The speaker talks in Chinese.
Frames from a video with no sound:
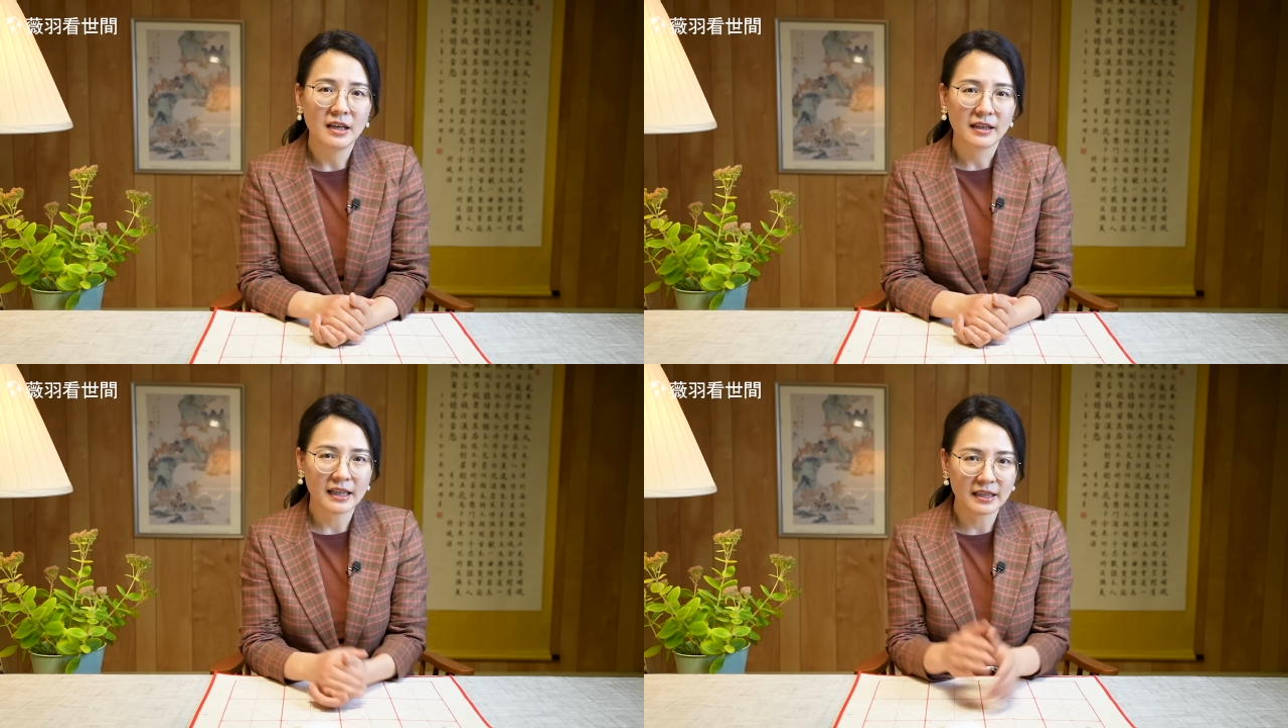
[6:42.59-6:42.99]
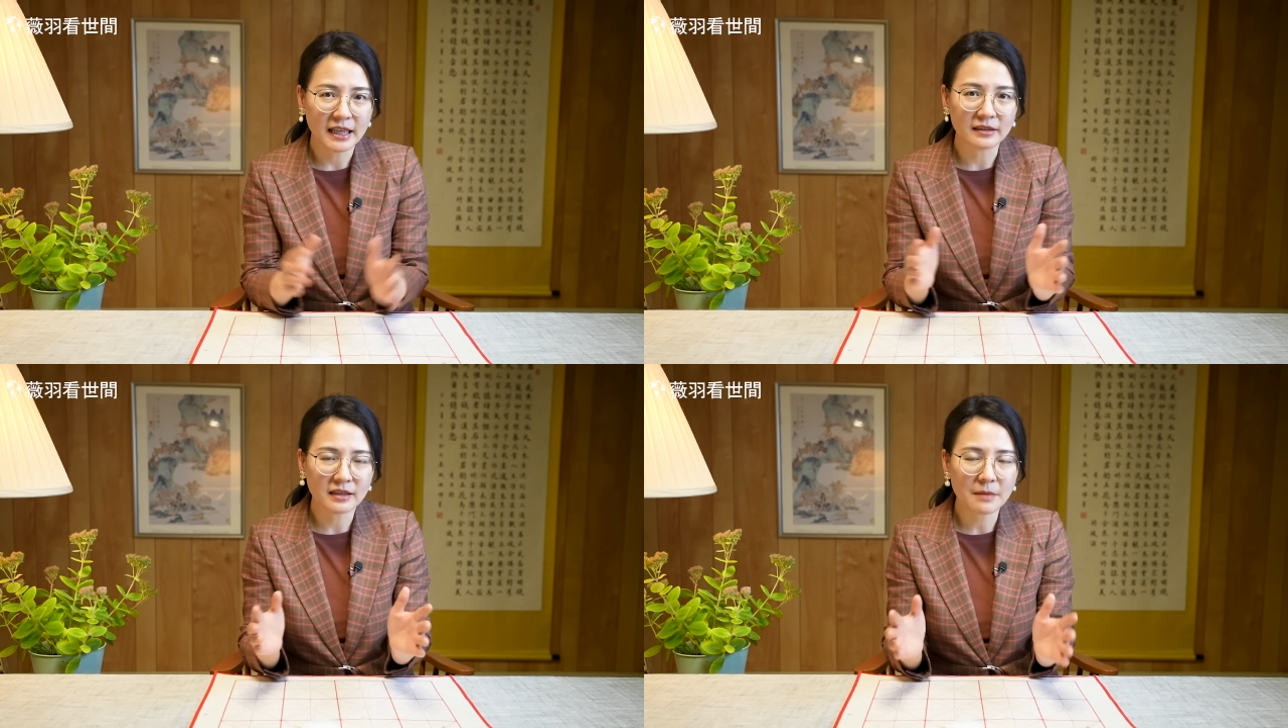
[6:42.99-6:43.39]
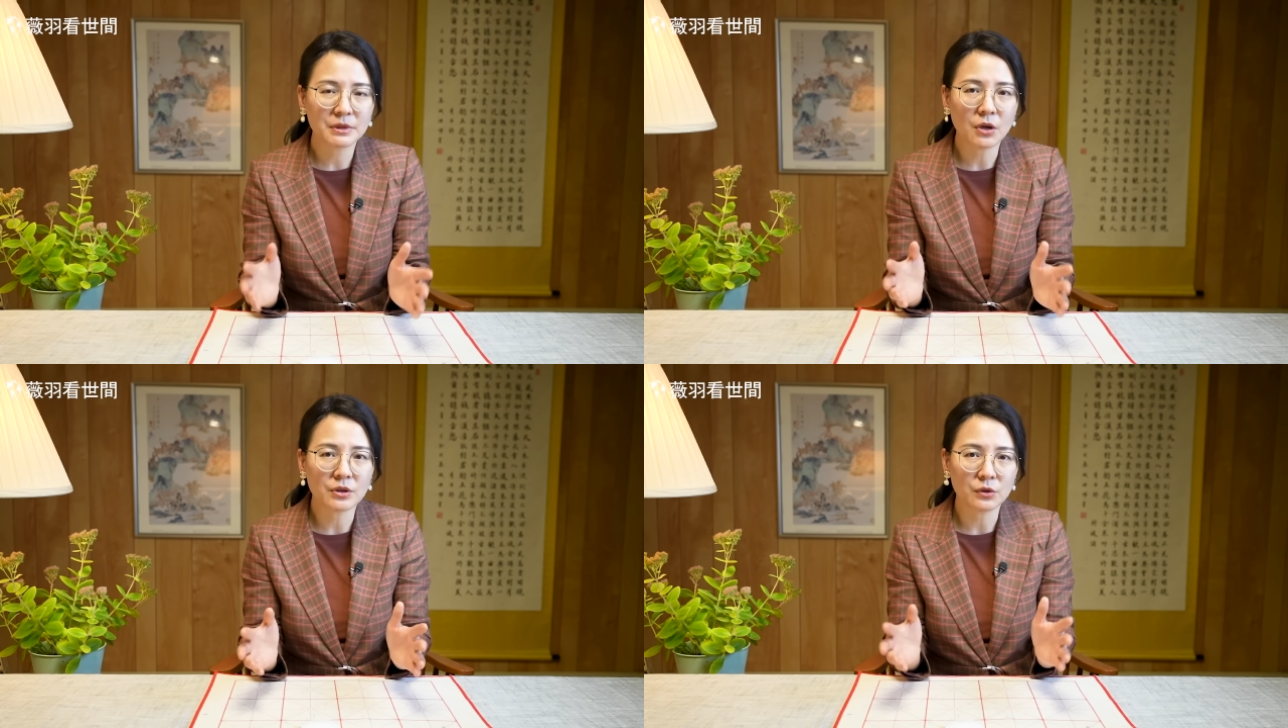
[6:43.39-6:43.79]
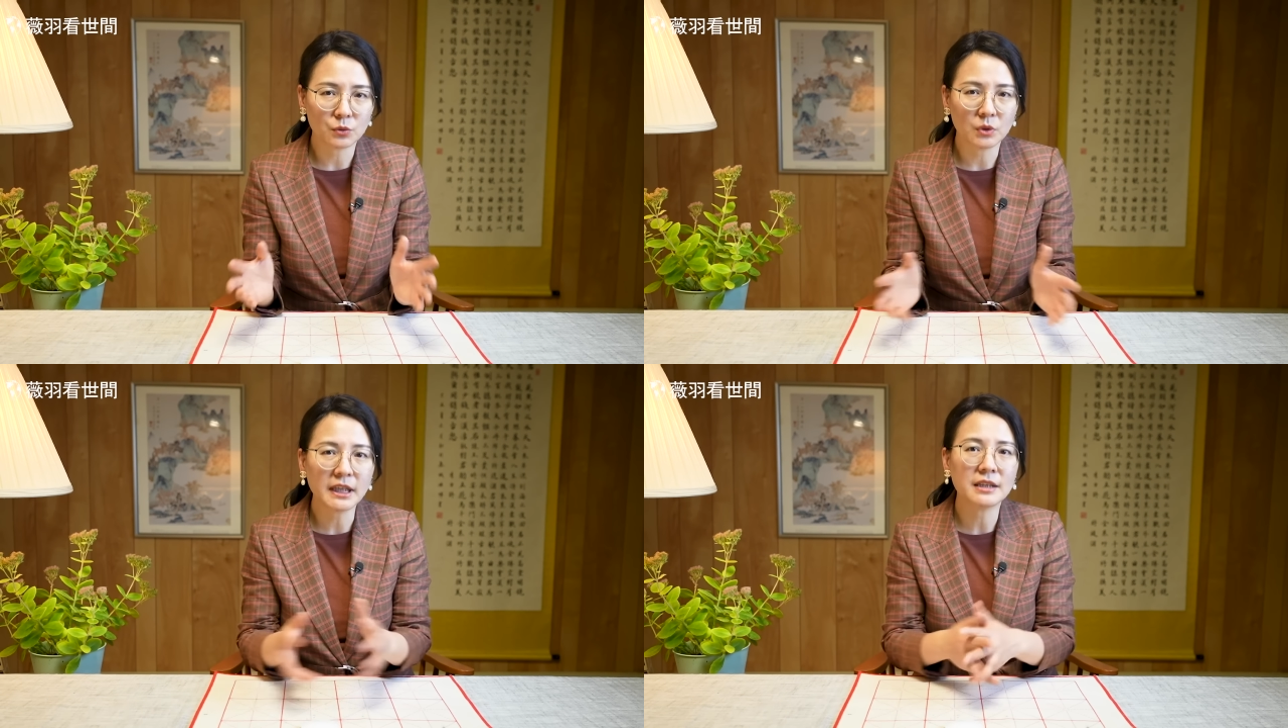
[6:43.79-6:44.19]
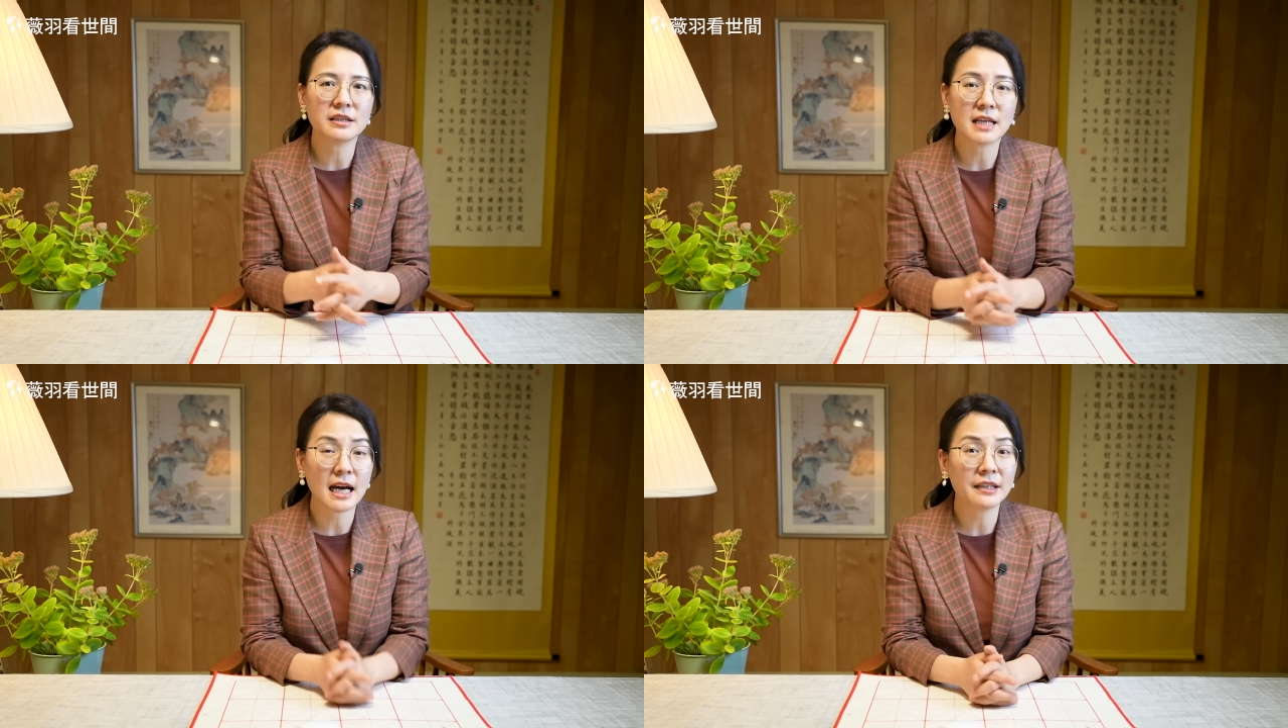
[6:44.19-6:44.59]
看看他们到底有多大的
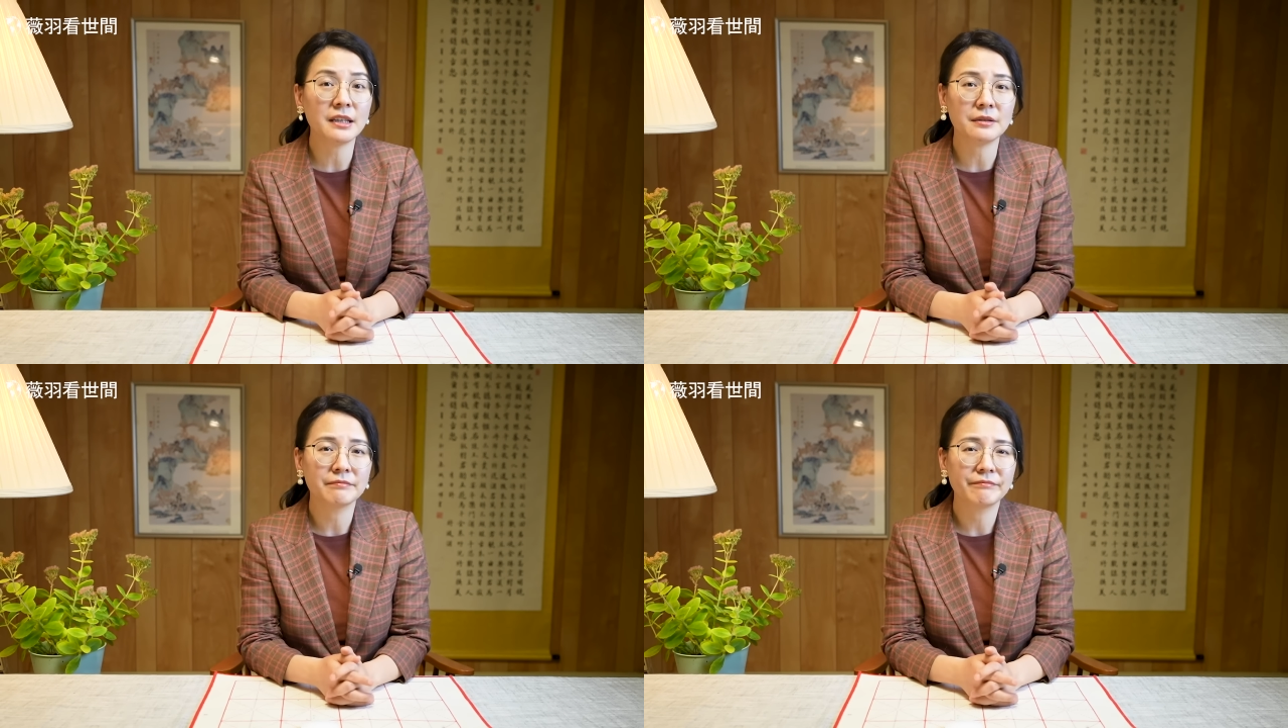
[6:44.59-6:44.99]
差异。